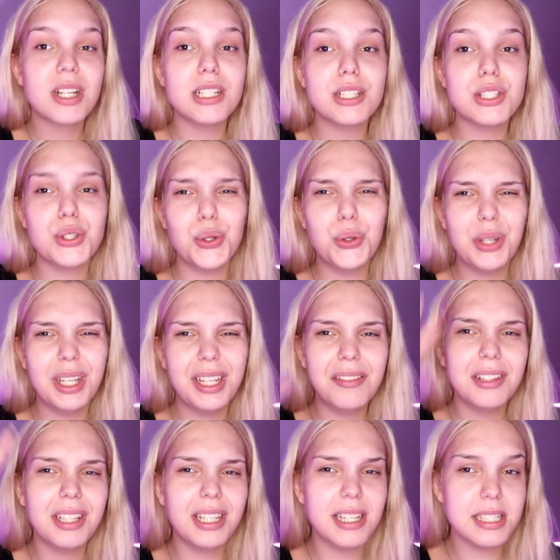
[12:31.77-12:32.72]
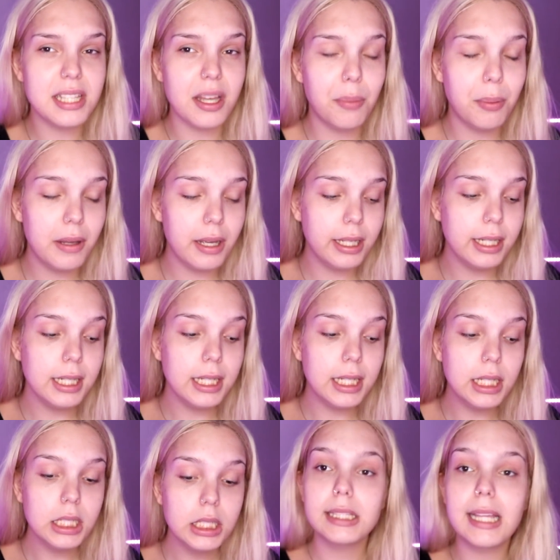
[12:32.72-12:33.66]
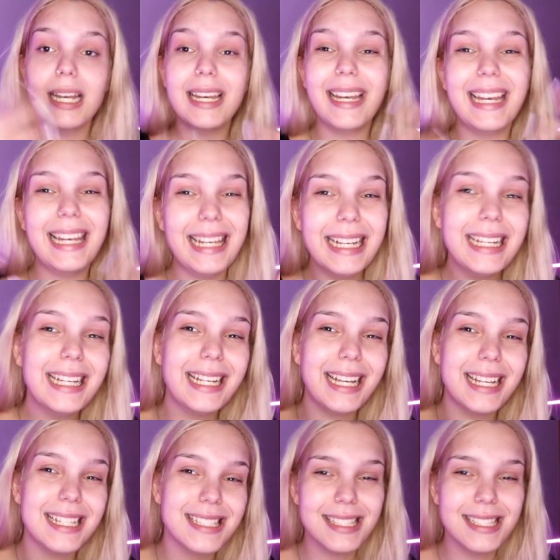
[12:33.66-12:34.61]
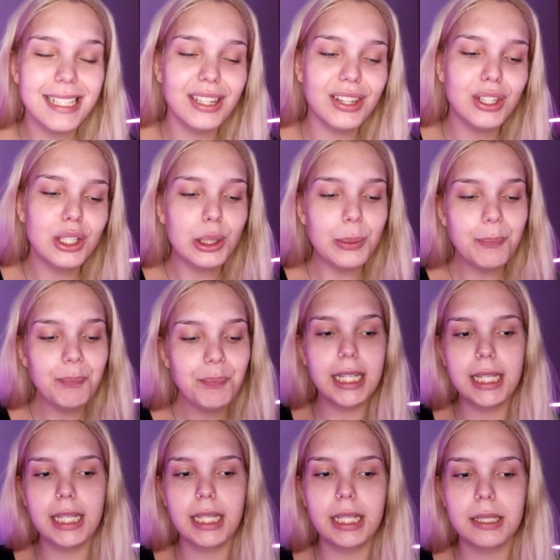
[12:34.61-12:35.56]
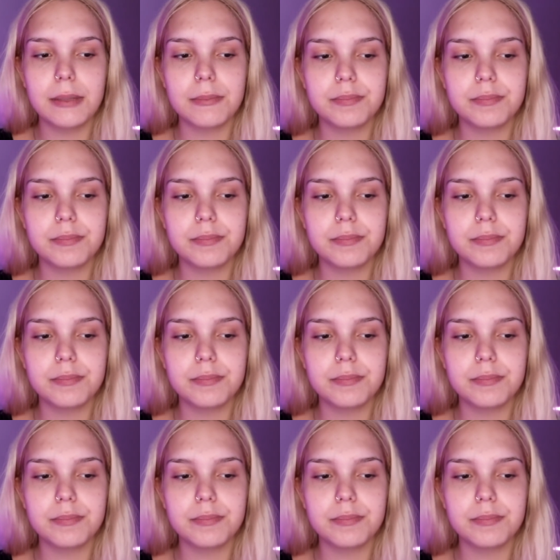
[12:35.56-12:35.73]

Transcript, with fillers: Suscríbete y esas vainas. Dale el likecito y...